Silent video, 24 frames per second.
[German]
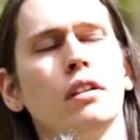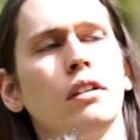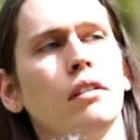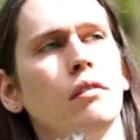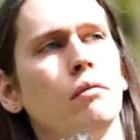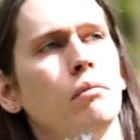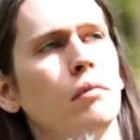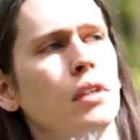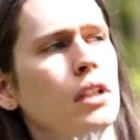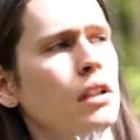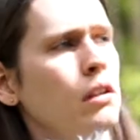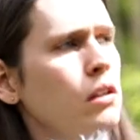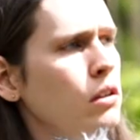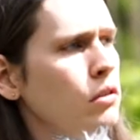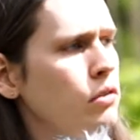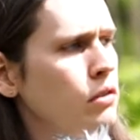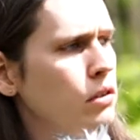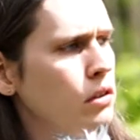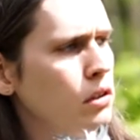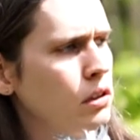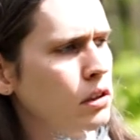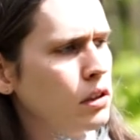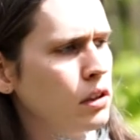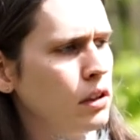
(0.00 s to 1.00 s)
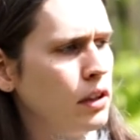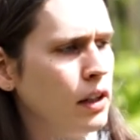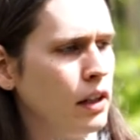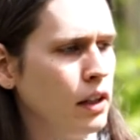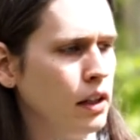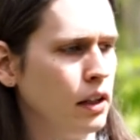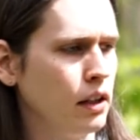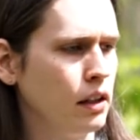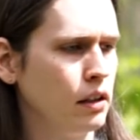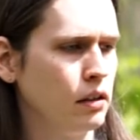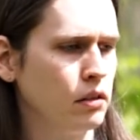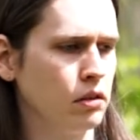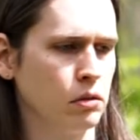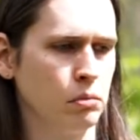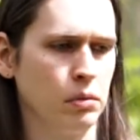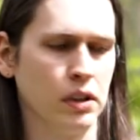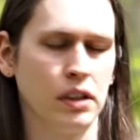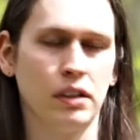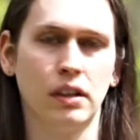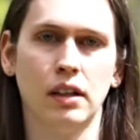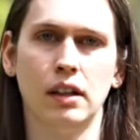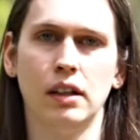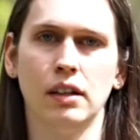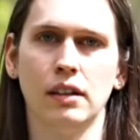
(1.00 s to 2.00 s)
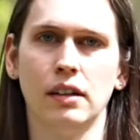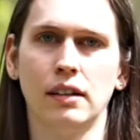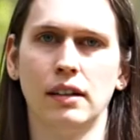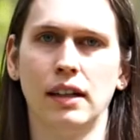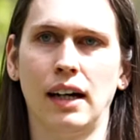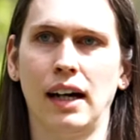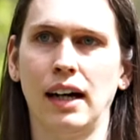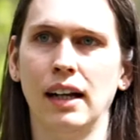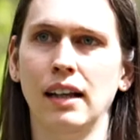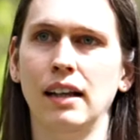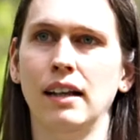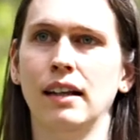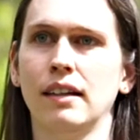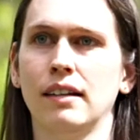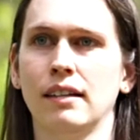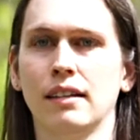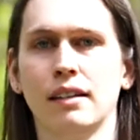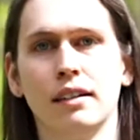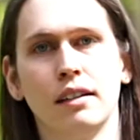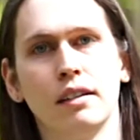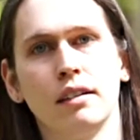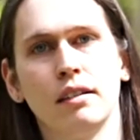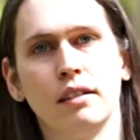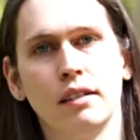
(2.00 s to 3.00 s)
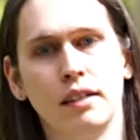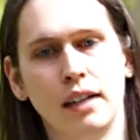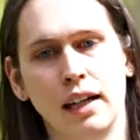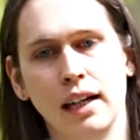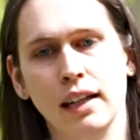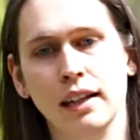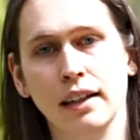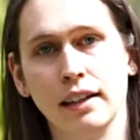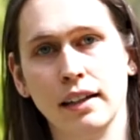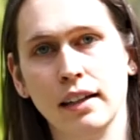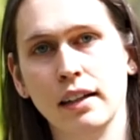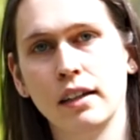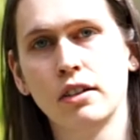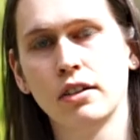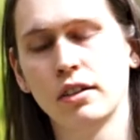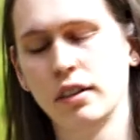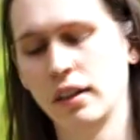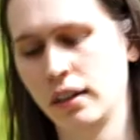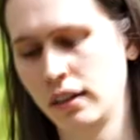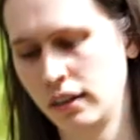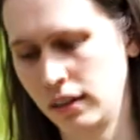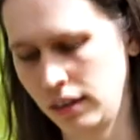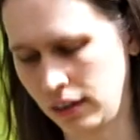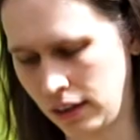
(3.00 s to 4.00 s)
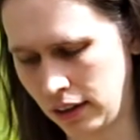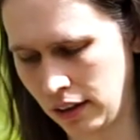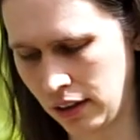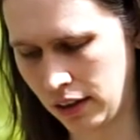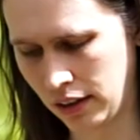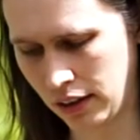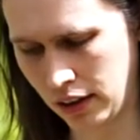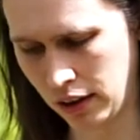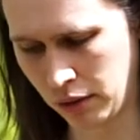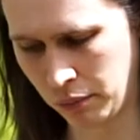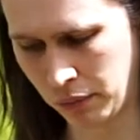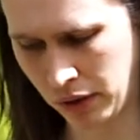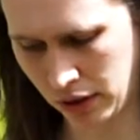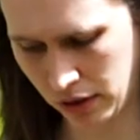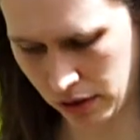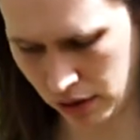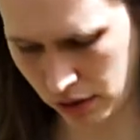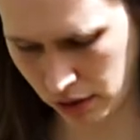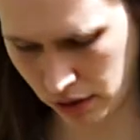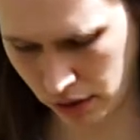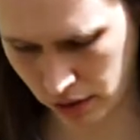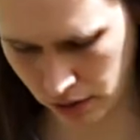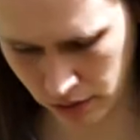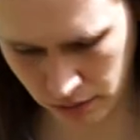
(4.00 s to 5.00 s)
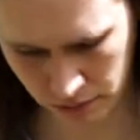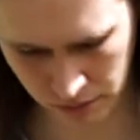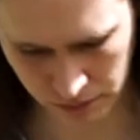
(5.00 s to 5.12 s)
Man läuft durch die Gegend und betrachtet alles, alle Gegenstände, alle Elemente